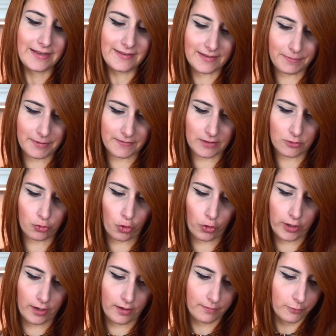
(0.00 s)
Ist aber sehr
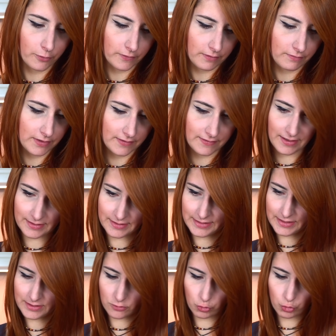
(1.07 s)
teuer, müsst ihr wie gesagt
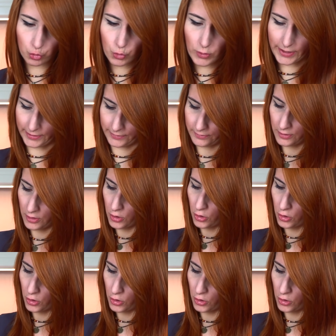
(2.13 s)
nicht tun.